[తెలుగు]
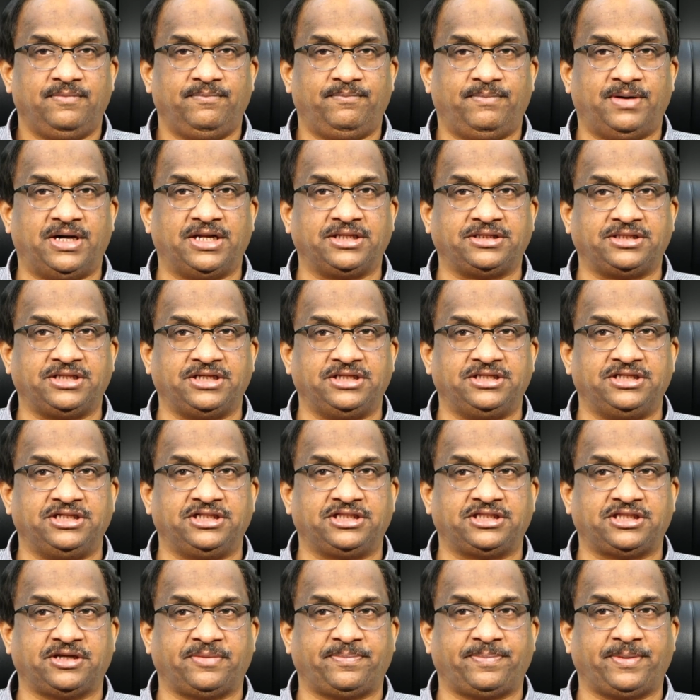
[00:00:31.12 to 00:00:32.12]
భారతీయ
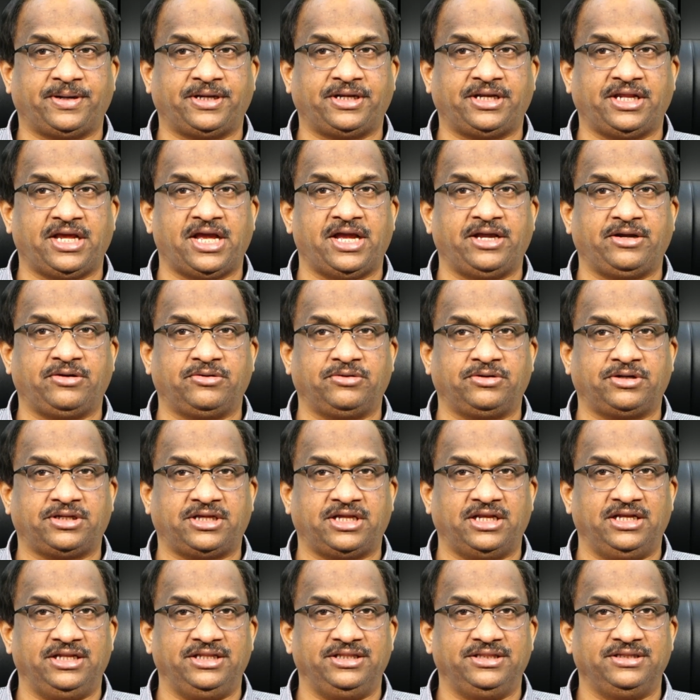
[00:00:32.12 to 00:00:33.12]
జనతా పార్టీ
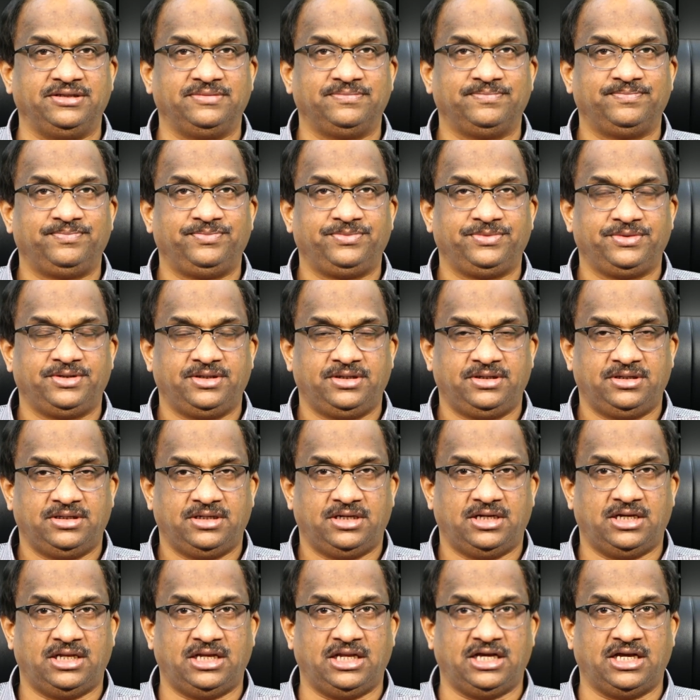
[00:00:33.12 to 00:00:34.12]
హైకోర్టుకి వెళ్ళింది
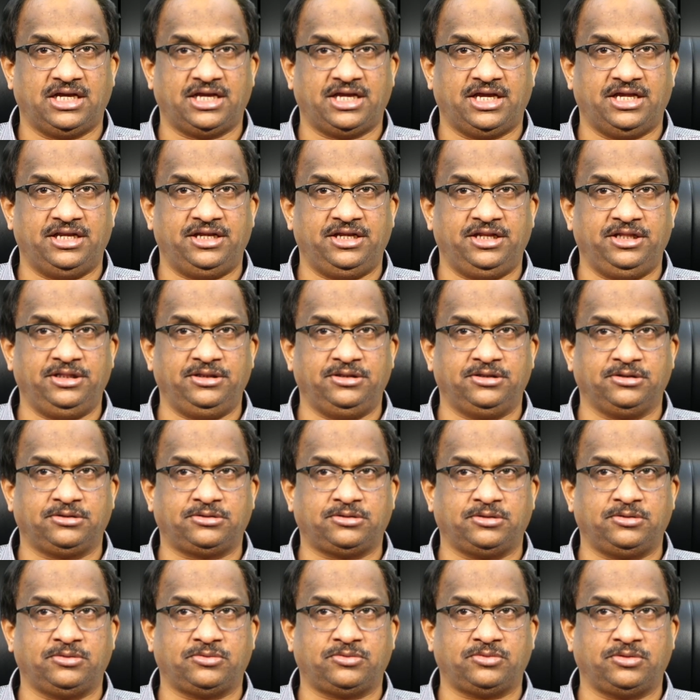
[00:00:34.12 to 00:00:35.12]
అలాగే
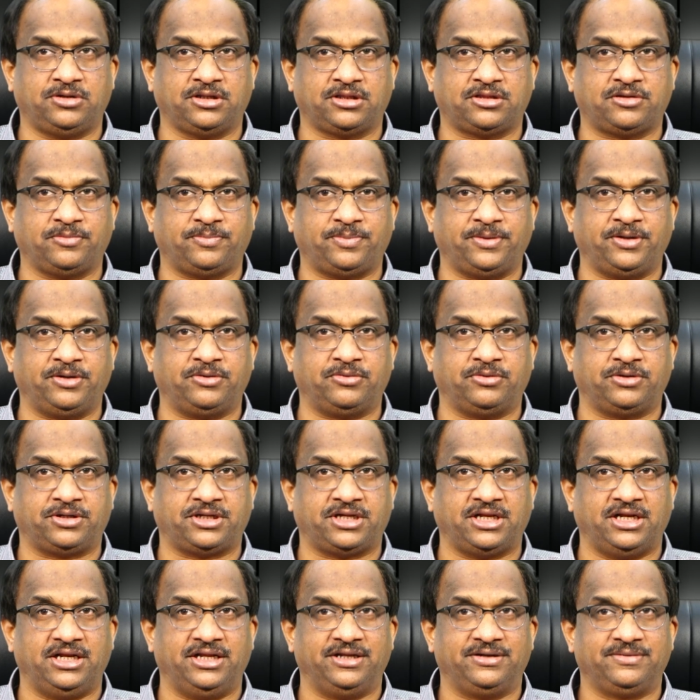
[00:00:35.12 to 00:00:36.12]
నిందితులు కూడా
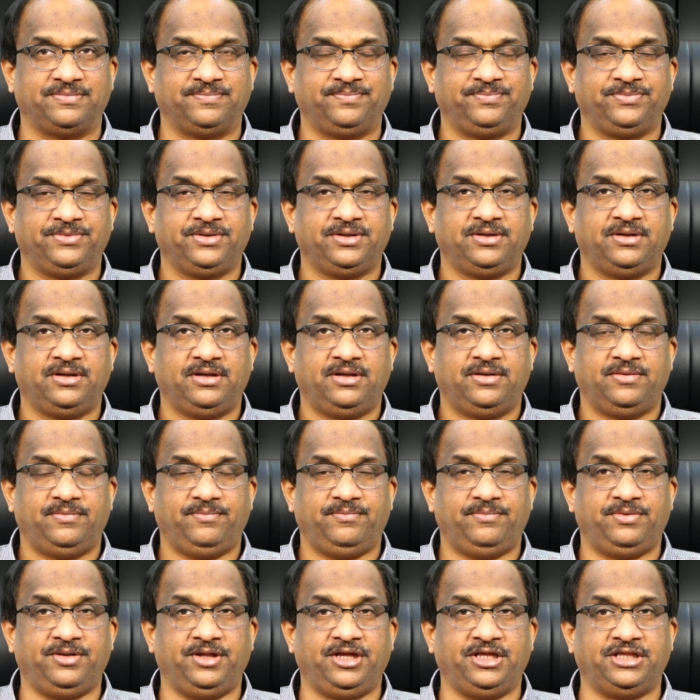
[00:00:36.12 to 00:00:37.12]
సుప్రీంకోర్టుకి వెళ్ళారు
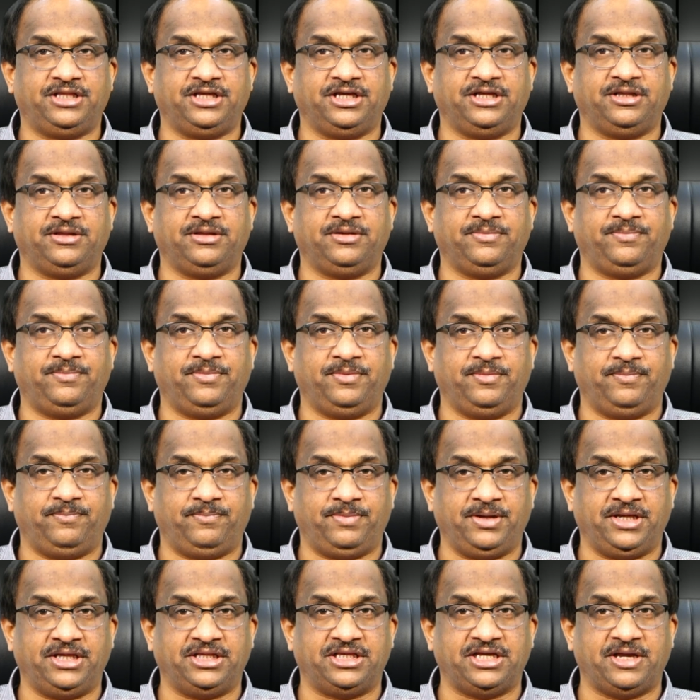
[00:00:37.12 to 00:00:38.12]
బీజే
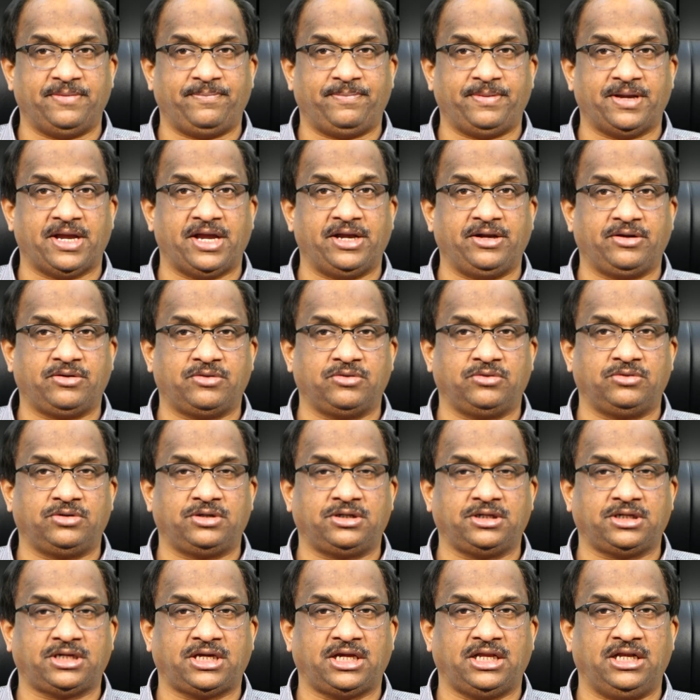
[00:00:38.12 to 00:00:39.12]
బీజేపీ
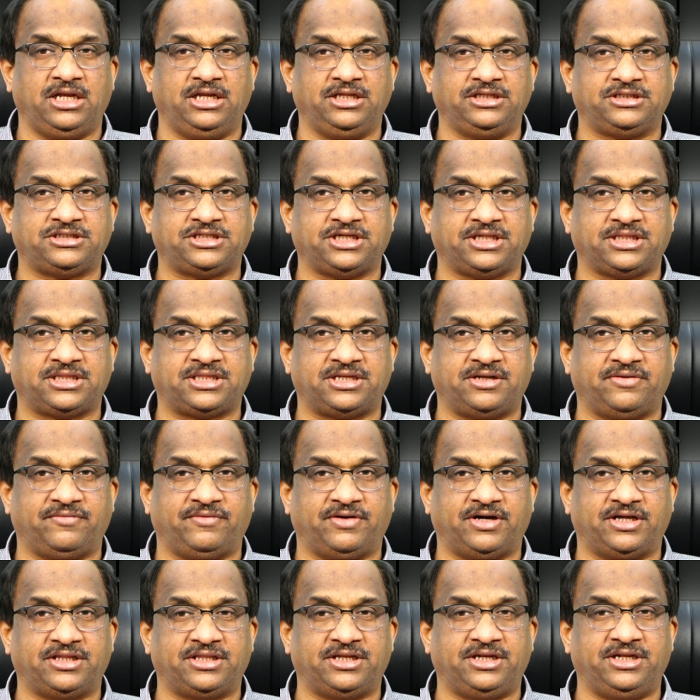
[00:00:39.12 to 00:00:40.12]
హైకోర్టుకి వెళ్ళి చేసిన
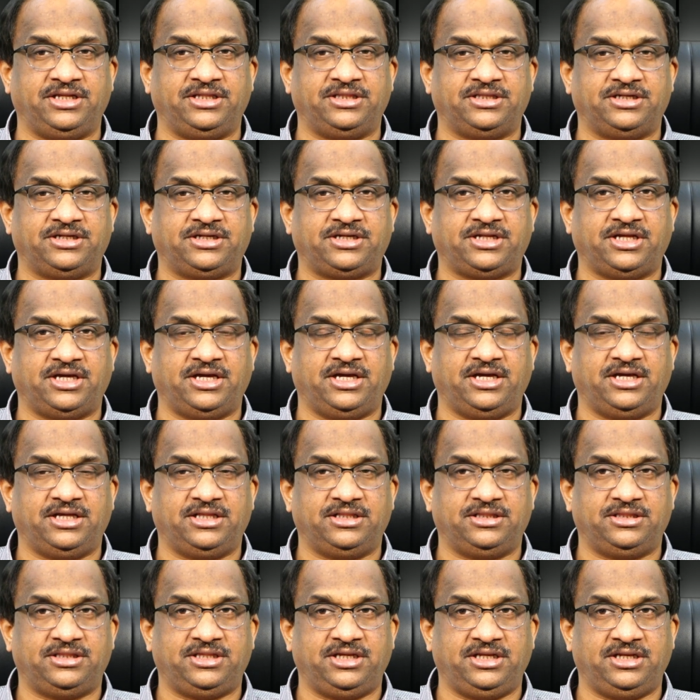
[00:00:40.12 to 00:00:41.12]
వాదన ఏంటంటే
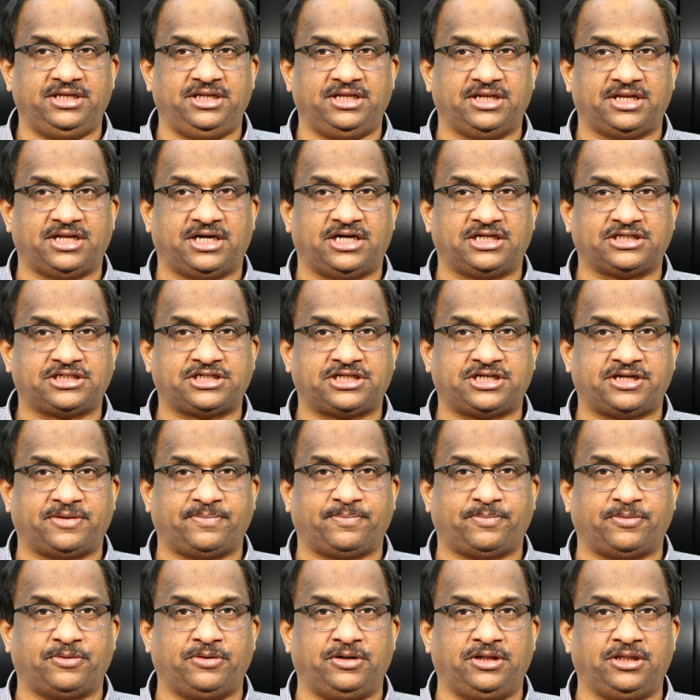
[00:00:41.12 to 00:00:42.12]
దీన్ని రాష్ట్ర
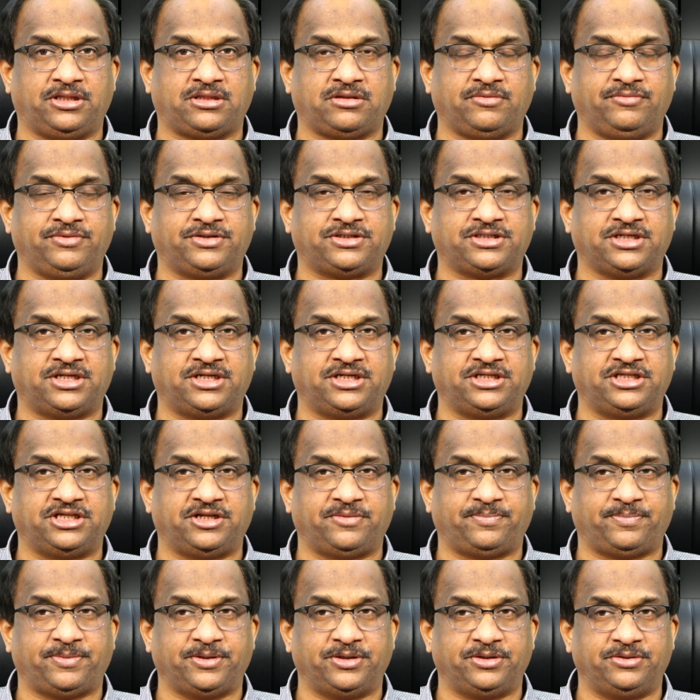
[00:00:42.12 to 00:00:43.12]
పోలీసు విచారణ
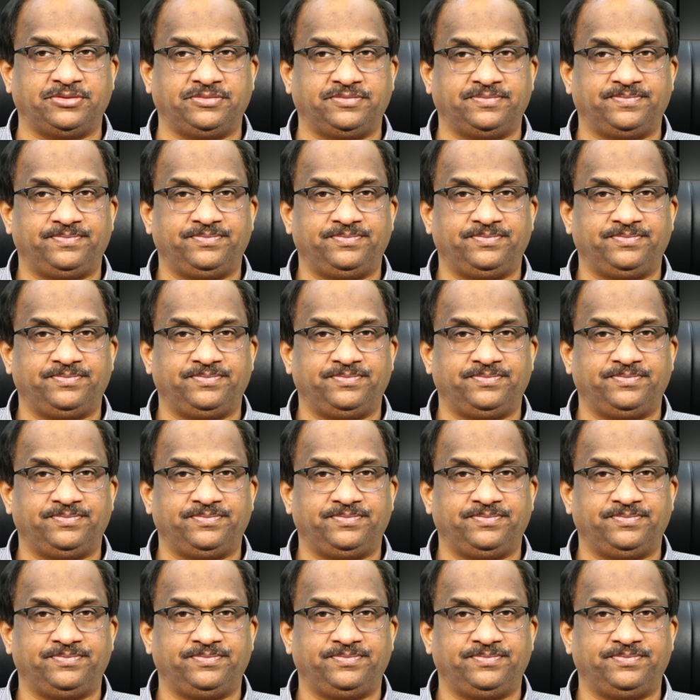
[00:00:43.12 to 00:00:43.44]
జరపద్దు